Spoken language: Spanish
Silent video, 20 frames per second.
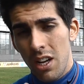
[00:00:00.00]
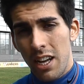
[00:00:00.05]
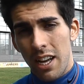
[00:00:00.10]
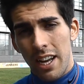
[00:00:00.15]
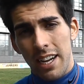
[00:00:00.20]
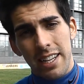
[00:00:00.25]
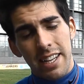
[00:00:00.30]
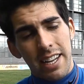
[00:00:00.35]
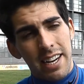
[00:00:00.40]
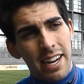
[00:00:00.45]

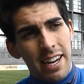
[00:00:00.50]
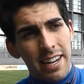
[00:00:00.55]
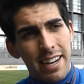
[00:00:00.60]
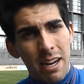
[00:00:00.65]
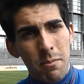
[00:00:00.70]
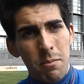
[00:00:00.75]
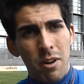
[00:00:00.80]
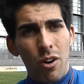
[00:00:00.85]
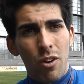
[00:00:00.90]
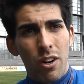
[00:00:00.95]
hay que tener
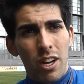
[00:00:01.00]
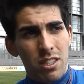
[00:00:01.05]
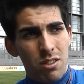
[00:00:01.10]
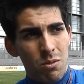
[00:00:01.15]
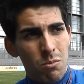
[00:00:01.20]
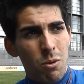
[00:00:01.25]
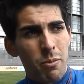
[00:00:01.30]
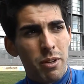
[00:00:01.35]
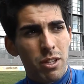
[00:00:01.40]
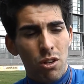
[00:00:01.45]
calma, aunque son
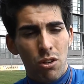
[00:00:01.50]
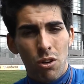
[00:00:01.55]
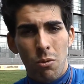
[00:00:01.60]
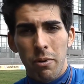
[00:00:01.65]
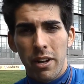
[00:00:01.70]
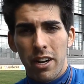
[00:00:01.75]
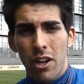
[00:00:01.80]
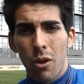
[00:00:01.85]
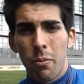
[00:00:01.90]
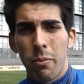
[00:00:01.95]
momentos
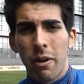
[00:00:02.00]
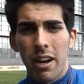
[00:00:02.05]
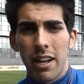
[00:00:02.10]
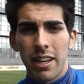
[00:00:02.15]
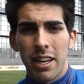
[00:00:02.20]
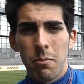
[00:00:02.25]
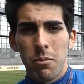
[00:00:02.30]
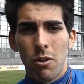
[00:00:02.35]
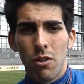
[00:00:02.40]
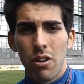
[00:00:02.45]
complicados para el
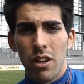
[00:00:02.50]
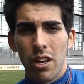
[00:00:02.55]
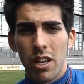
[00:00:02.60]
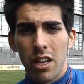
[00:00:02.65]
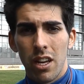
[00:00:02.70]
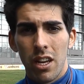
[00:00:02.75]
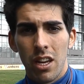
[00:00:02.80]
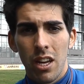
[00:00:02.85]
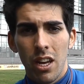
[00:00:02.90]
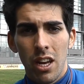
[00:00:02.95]
equipo
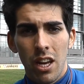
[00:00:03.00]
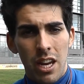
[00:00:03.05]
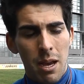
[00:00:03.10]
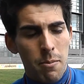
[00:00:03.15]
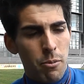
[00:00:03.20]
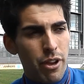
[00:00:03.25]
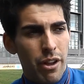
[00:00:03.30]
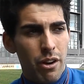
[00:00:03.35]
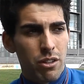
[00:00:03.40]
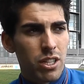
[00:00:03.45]
y, y
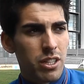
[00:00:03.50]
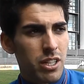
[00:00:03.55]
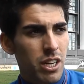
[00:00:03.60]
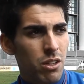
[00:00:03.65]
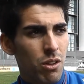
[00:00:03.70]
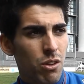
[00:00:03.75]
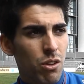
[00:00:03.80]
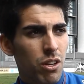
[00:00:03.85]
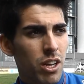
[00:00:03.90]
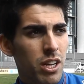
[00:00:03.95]
apoyarnos entre
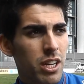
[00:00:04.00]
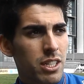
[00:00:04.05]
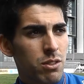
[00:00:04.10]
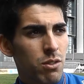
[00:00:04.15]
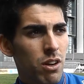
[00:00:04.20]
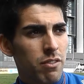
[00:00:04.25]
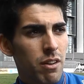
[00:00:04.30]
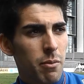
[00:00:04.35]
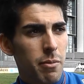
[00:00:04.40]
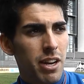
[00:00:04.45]
todos, que es
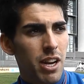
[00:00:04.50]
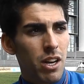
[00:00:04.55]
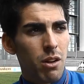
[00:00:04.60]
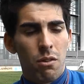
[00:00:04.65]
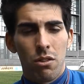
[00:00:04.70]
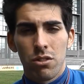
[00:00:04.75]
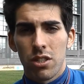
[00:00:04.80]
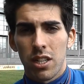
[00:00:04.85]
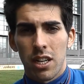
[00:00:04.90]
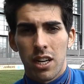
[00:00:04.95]
una familia y lo
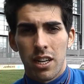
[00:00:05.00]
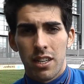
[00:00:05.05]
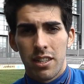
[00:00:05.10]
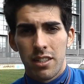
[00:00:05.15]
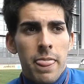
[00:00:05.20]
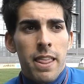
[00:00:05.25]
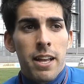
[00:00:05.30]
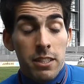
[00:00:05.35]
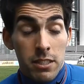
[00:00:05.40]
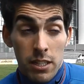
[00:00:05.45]
vamos a sacar.
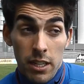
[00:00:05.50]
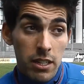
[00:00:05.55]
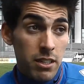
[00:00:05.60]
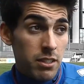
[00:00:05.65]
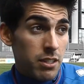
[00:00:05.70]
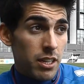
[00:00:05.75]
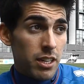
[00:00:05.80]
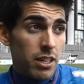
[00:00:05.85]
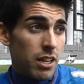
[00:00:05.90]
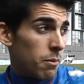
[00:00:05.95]
Sí,
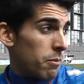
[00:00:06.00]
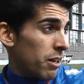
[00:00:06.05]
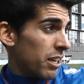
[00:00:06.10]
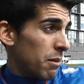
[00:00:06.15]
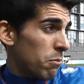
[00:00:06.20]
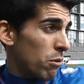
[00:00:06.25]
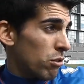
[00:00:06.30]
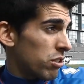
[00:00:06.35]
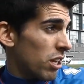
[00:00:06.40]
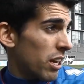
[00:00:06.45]
sí, además que
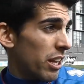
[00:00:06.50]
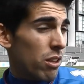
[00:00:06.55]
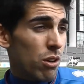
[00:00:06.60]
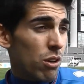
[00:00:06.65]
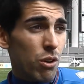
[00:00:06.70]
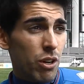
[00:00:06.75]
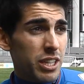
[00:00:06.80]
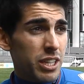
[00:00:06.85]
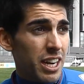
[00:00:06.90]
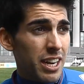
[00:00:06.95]
hemos salido
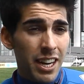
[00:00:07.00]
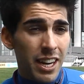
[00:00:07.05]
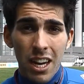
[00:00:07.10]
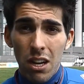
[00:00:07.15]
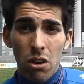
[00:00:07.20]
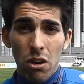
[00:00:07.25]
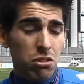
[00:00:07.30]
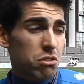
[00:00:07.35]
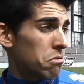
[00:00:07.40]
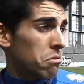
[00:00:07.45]
hoy
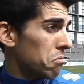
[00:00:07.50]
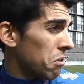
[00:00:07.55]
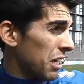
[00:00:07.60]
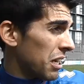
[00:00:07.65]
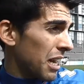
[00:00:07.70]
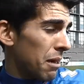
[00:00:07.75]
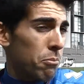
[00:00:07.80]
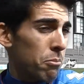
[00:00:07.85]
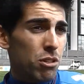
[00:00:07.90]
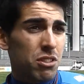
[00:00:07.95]
tranquilos, el
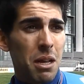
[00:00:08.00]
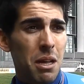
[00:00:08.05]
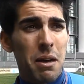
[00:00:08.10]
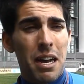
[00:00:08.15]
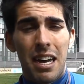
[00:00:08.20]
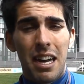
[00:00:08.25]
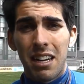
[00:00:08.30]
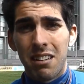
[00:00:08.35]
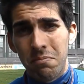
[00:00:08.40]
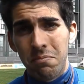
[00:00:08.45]
campo
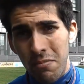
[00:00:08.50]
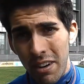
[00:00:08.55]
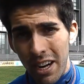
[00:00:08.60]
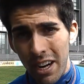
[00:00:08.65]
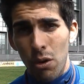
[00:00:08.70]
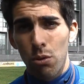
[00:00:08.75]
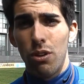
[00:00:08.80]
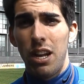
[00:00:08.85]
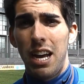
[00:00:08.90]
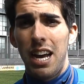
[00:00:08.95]
estaba
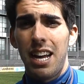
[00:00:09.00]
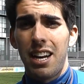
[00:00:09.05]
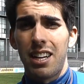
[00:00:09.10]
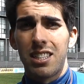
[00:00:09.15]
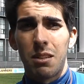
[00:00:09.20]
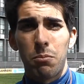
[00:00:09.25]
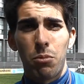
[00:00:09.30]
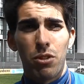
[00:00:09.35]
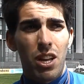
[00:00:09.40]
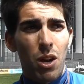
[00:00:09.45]
regular,
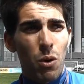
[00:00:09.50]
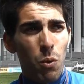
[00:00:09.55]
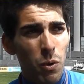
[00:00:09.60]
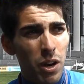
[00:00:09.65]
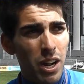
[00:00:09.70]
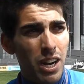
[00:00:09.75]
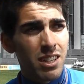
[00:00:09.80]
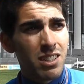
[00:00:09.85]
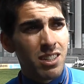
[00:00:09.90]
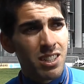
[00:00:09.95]
se podía
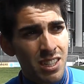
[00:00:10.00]
jugar